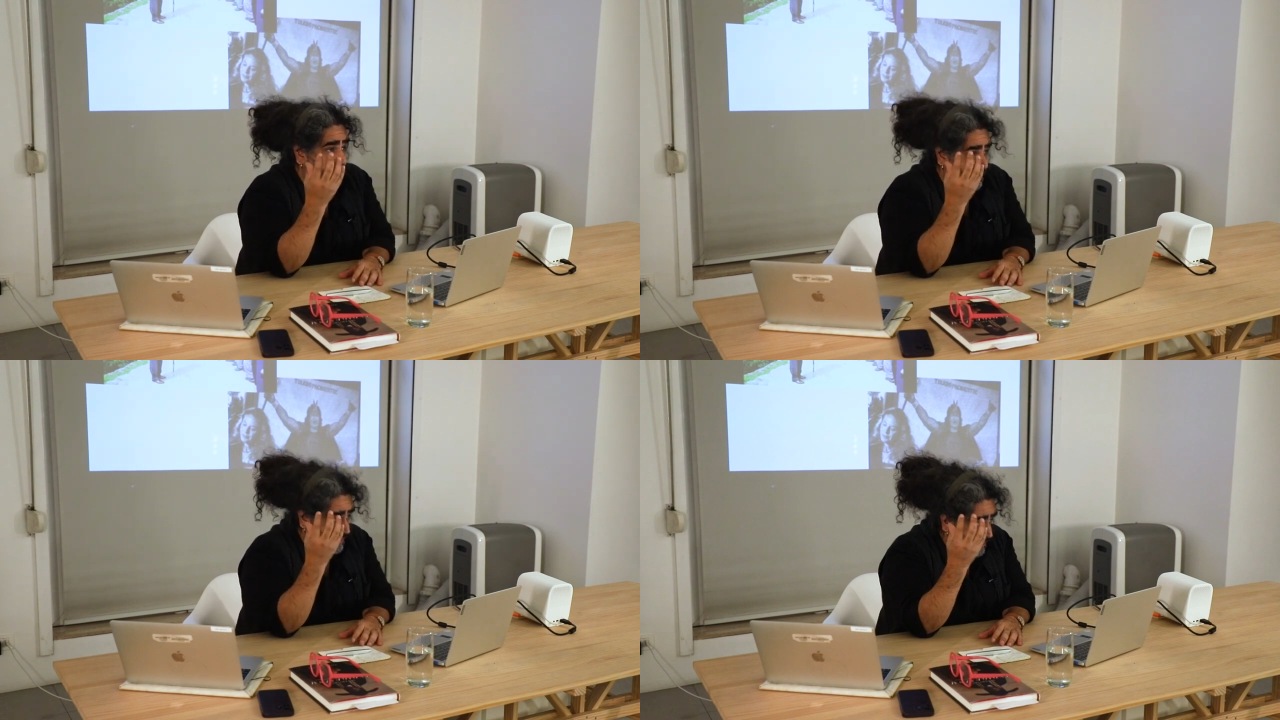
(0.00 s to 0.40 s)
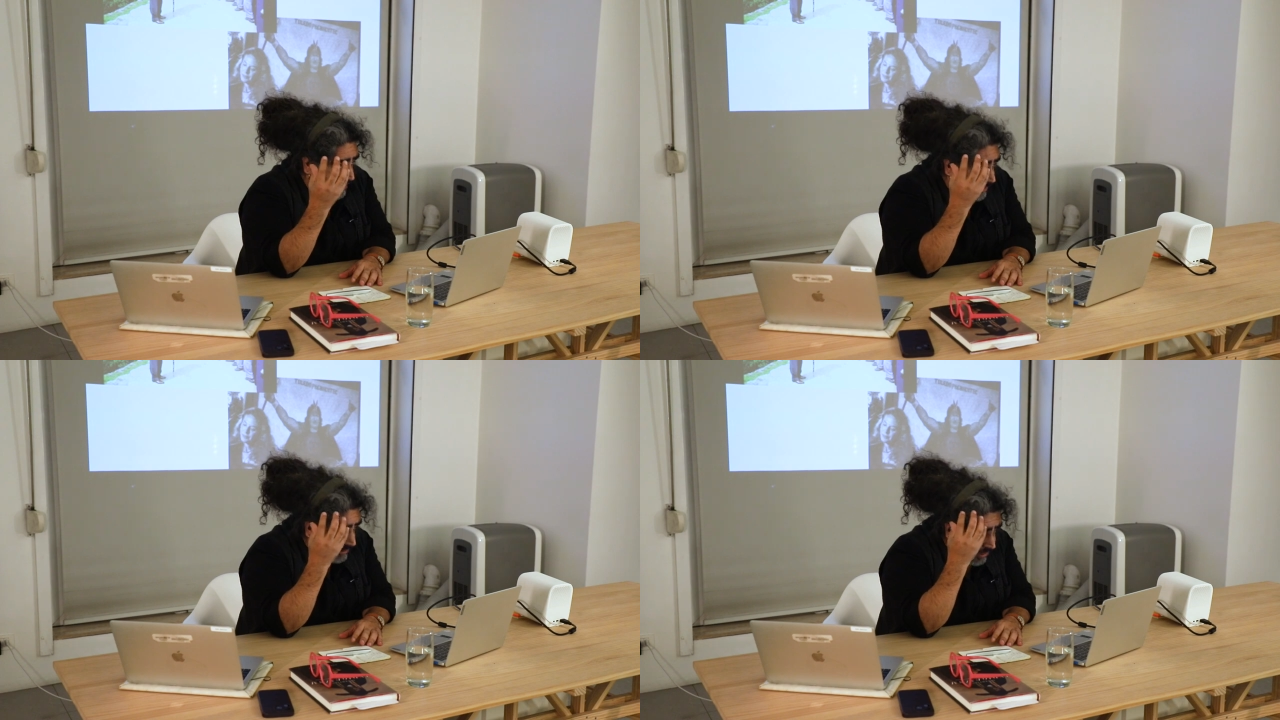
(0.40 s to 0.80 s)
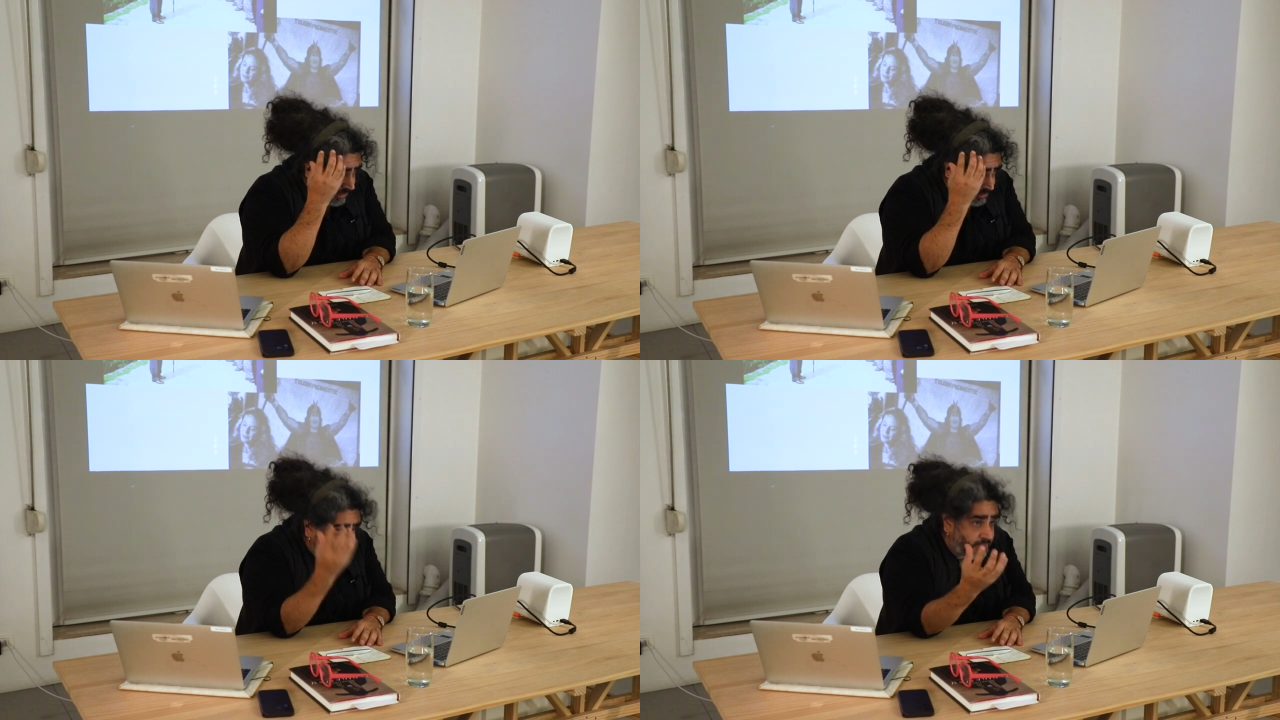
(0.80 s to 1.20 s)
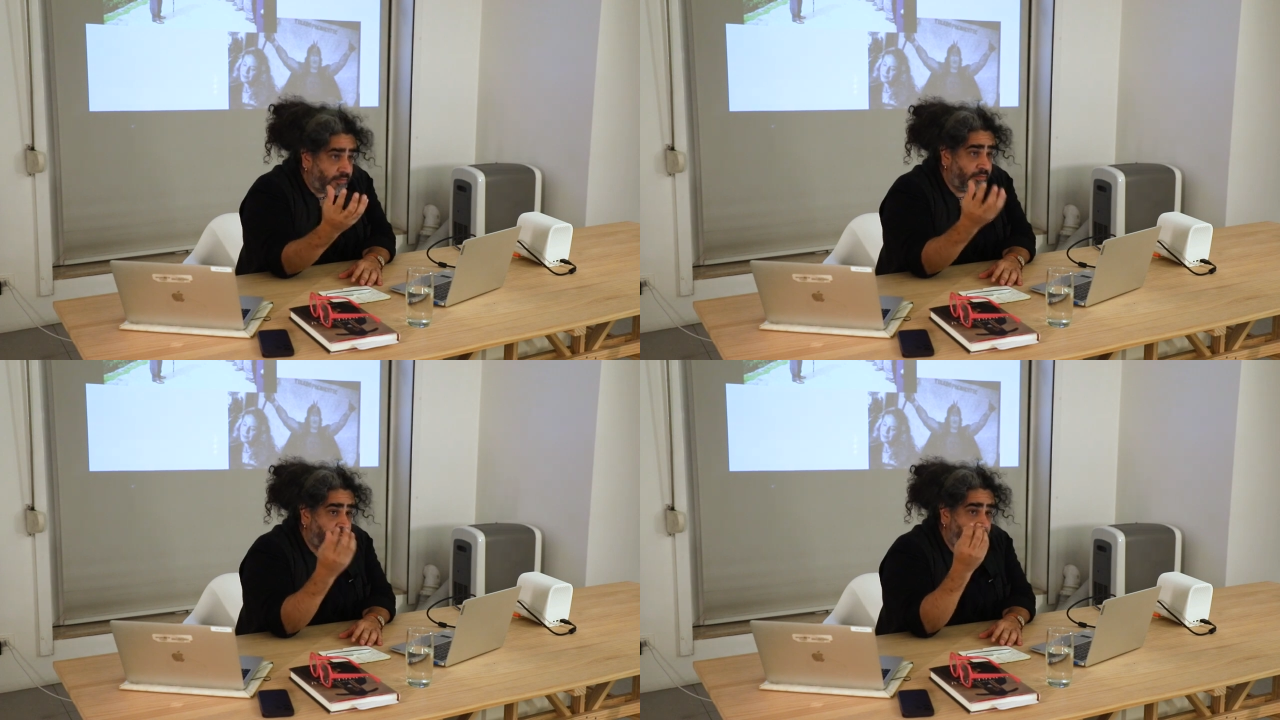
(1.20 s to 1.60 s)
al,
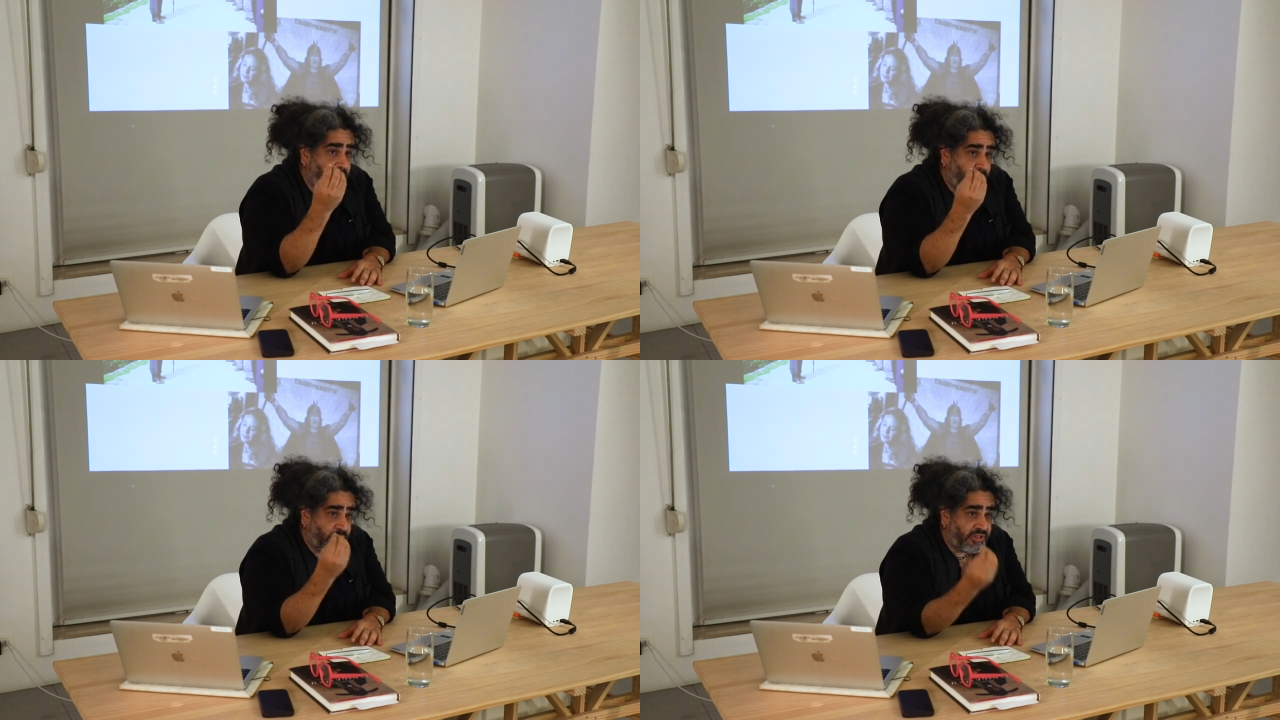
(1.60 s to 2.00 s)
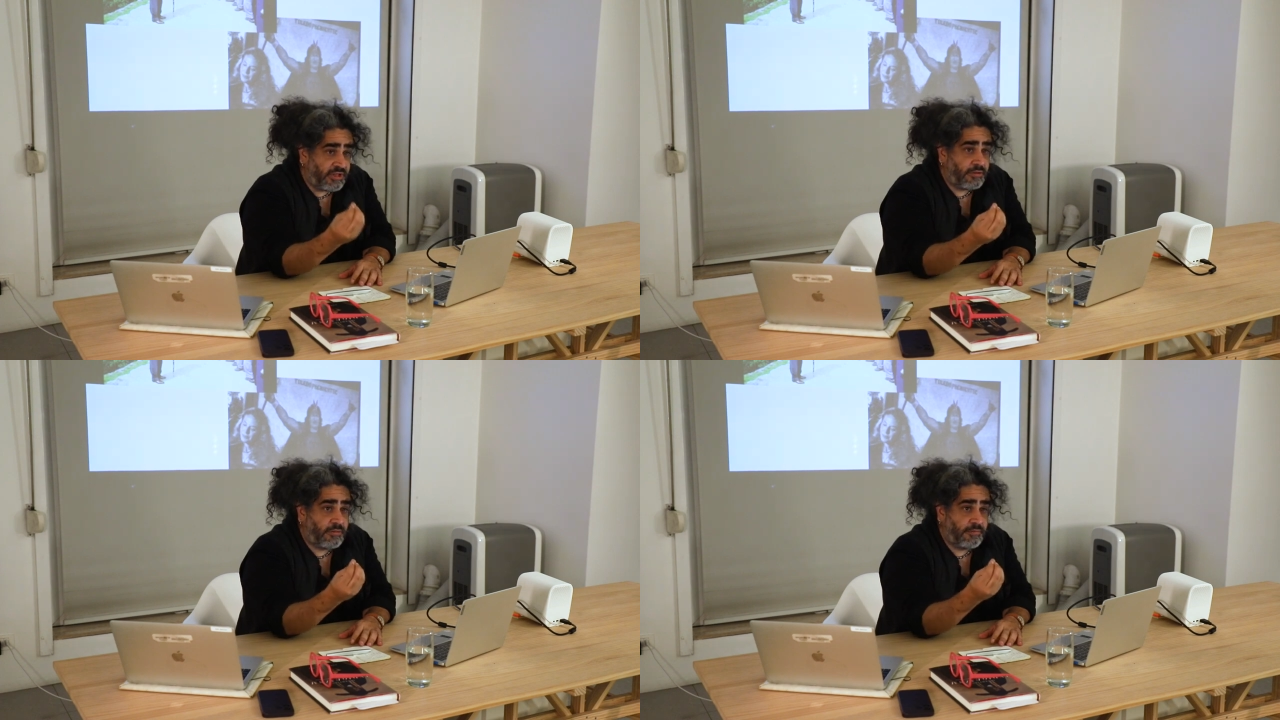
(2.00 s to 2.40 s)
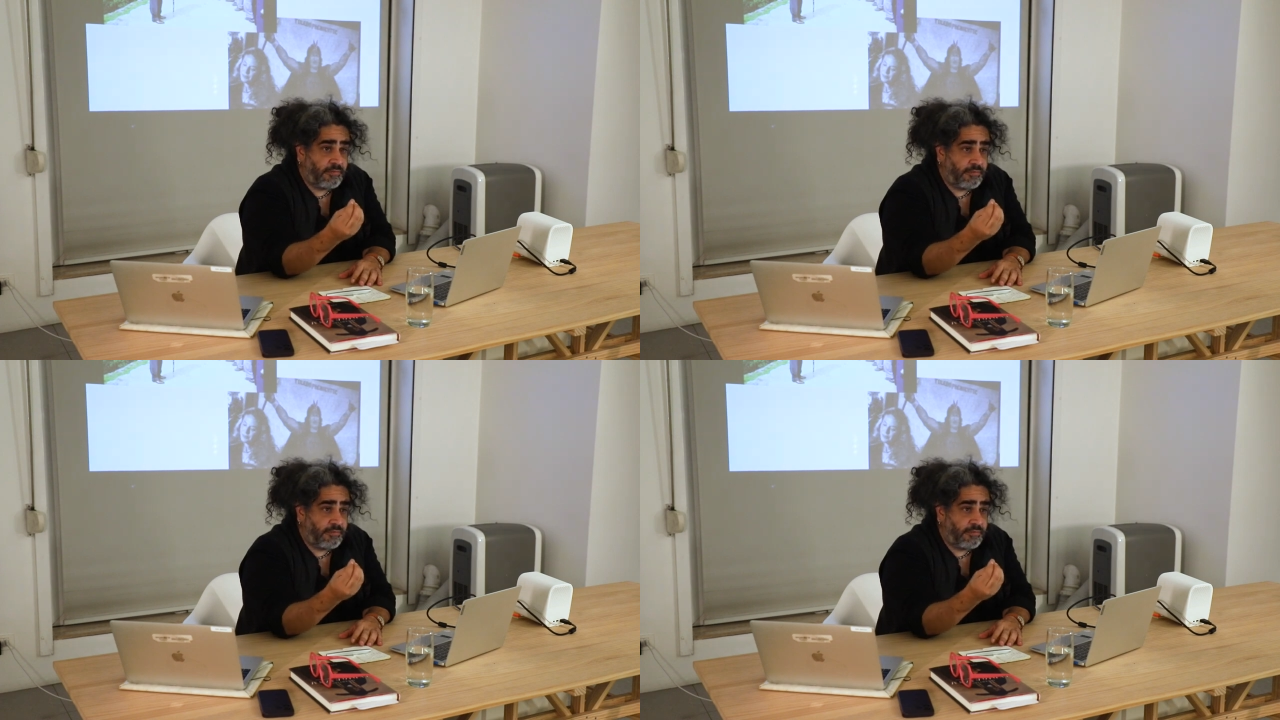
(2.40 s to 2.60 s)
andino como centro.